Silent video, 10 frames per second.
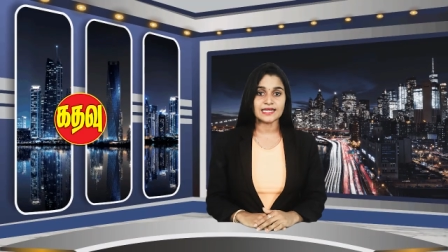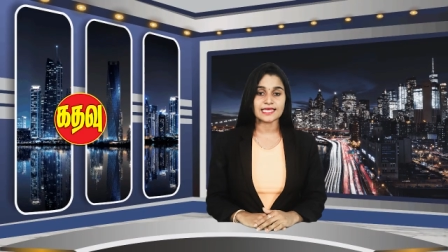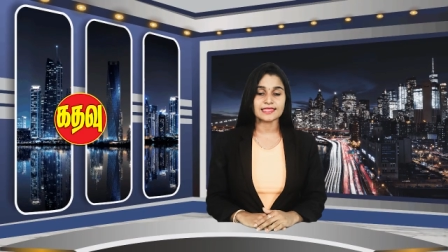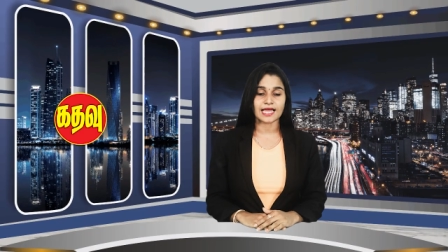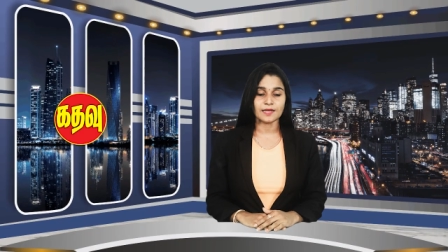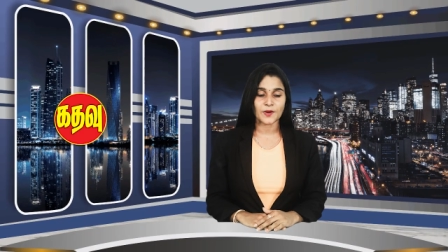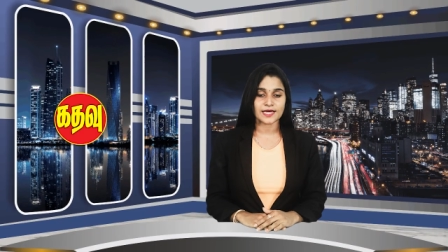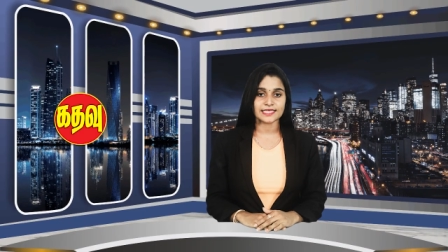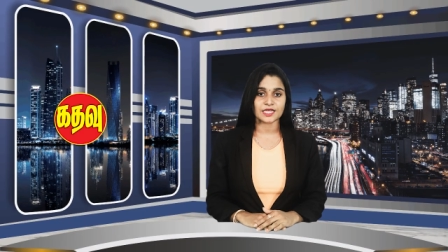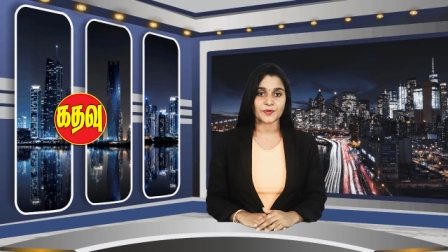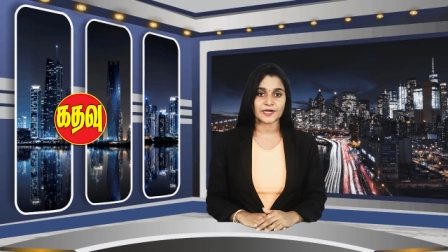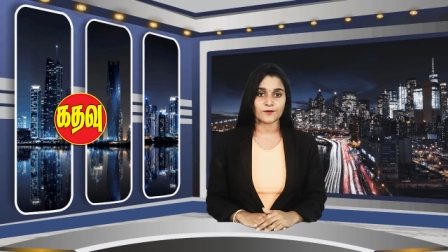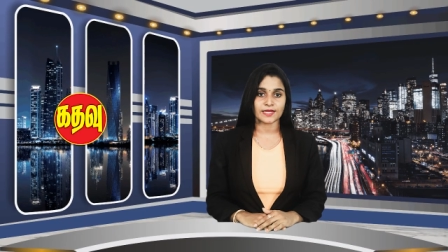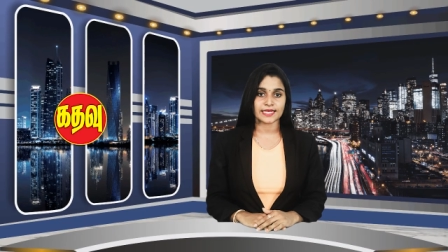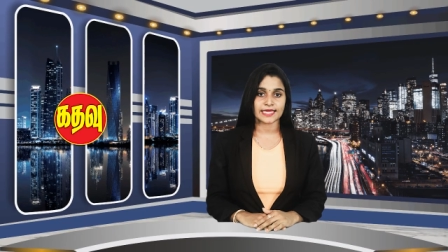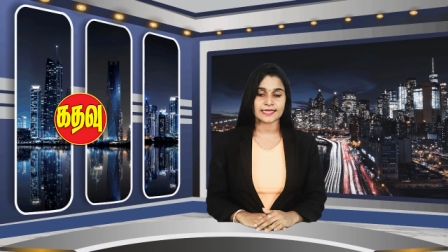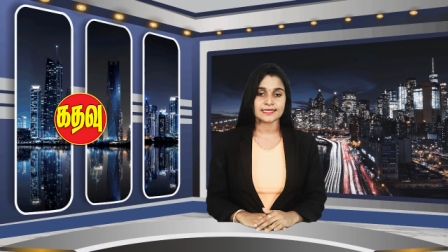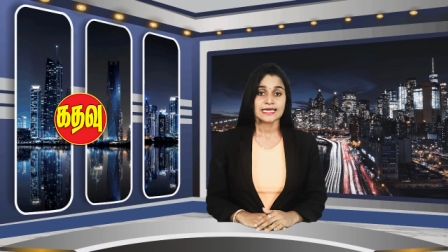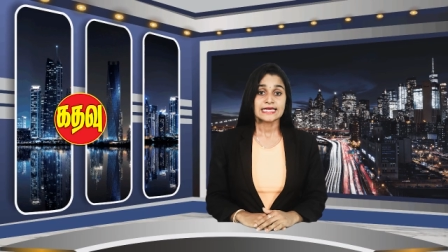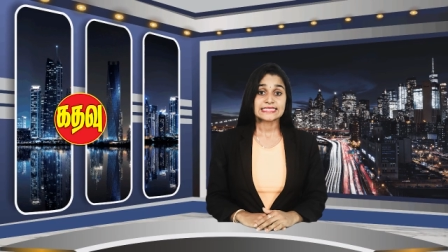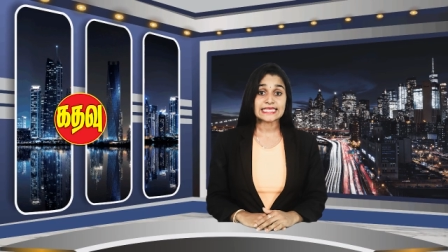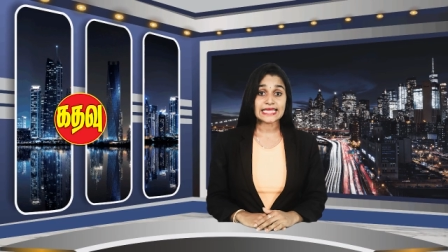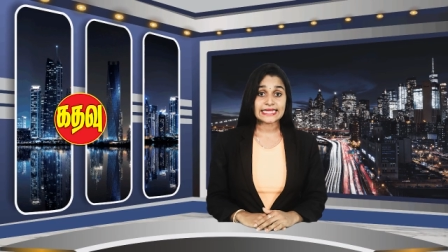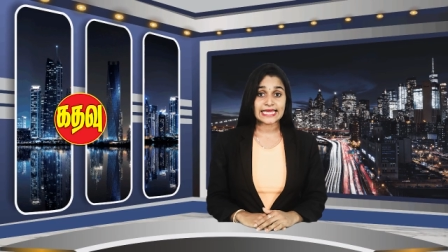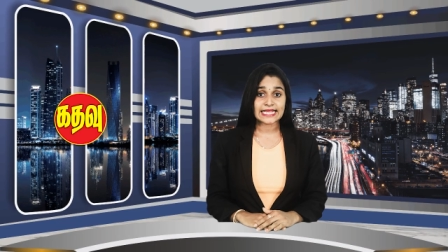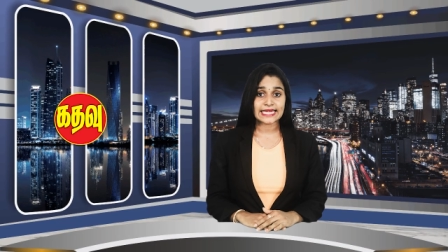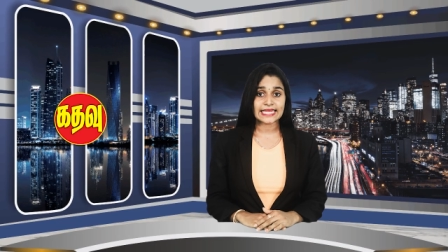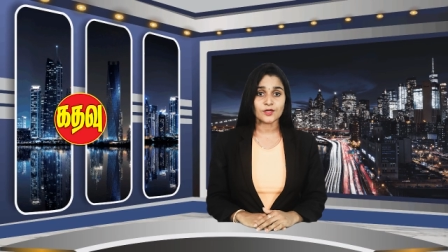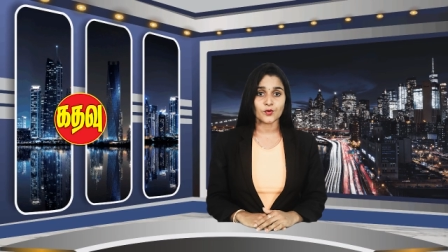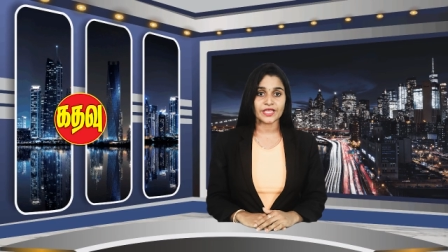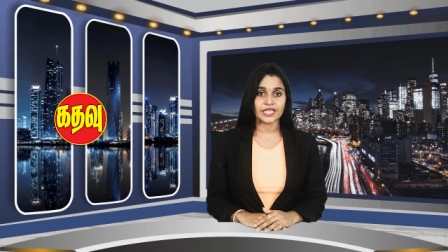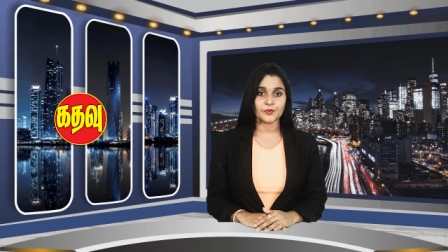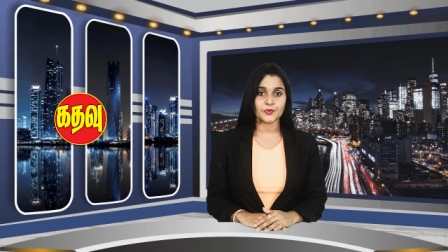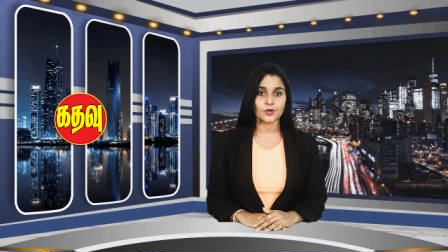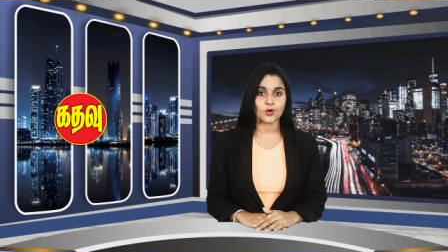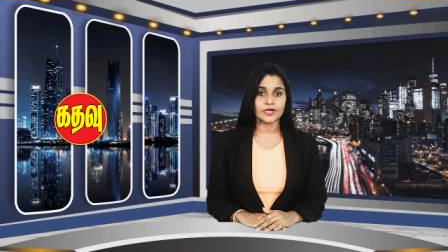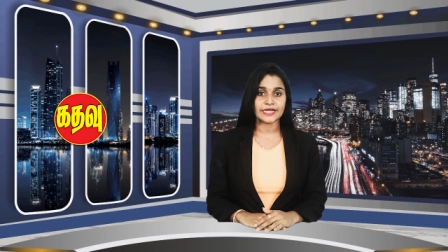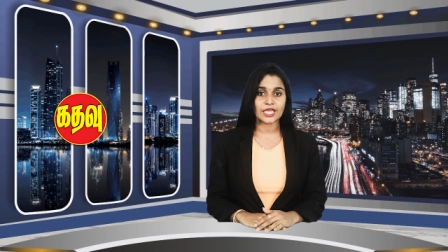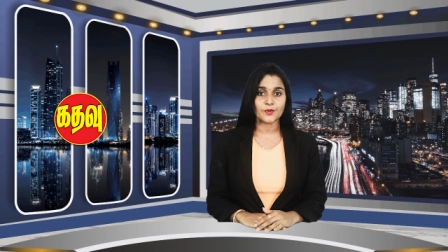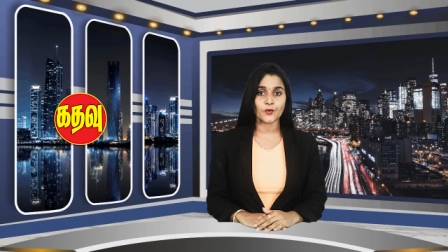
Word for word: வெள்ளத்தால் பாதிக்கப்பட்டுள்ளன சில இடங்களில் குடியிருப்புக்குள் நீர்